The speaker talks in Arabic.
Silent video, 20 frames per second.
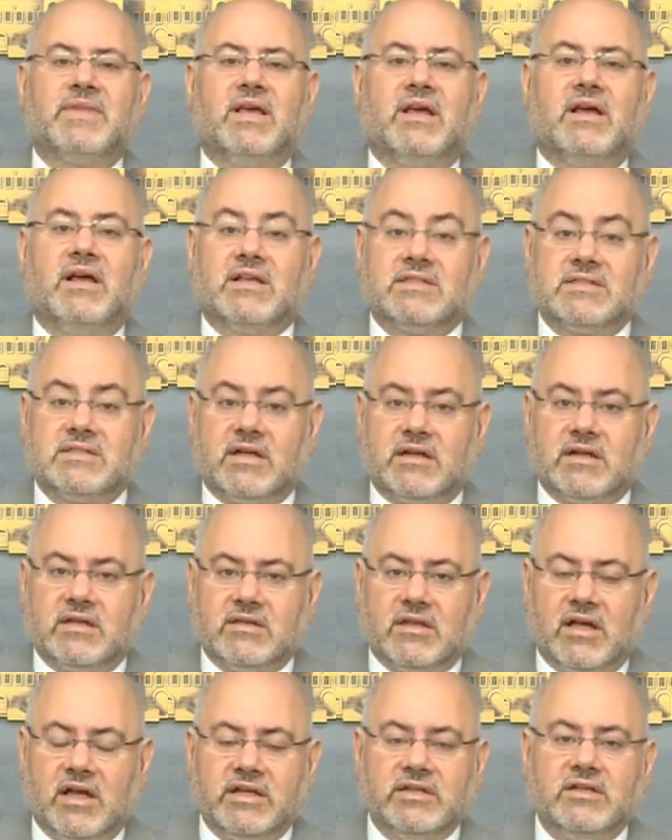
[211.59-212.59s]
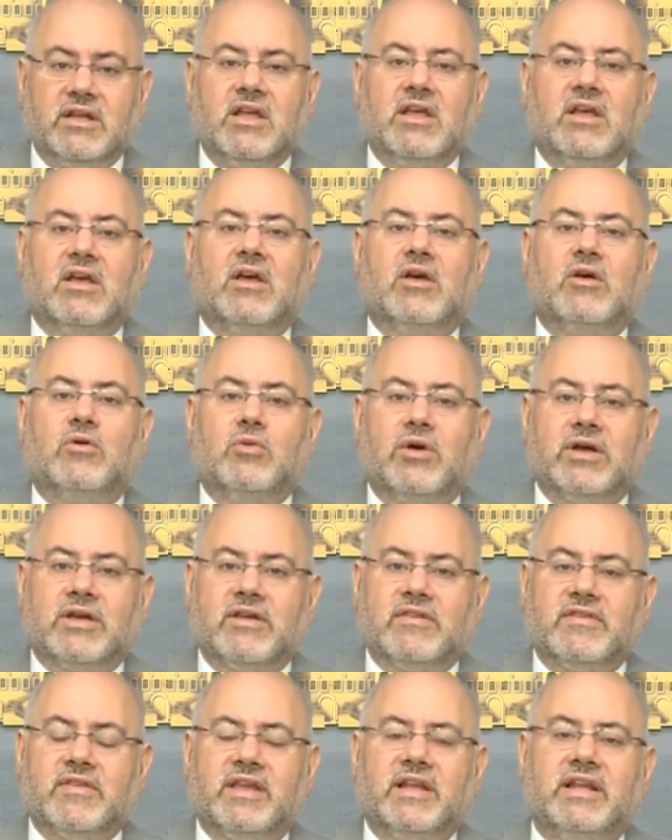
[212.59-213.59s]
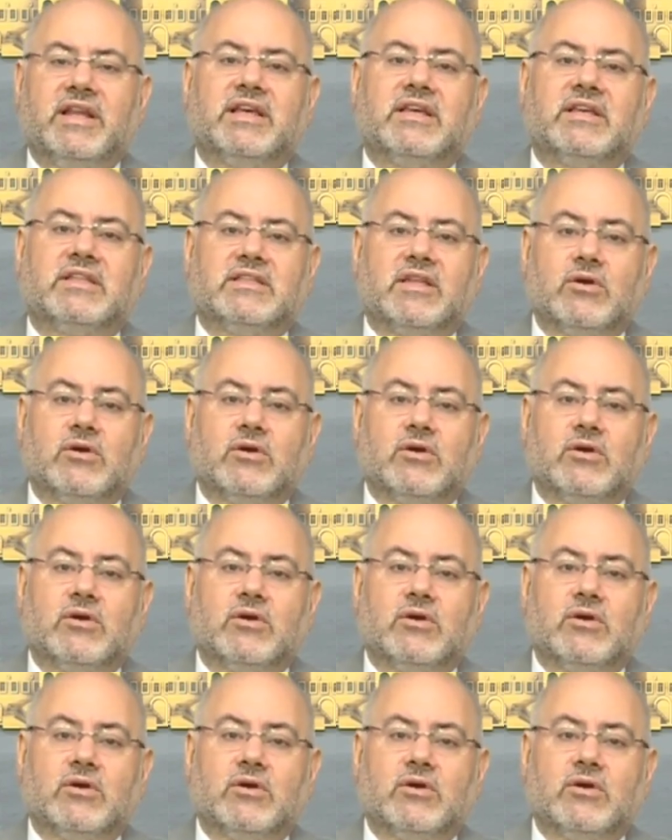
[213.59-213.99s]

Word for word: آه، السرطان آه، وكذلك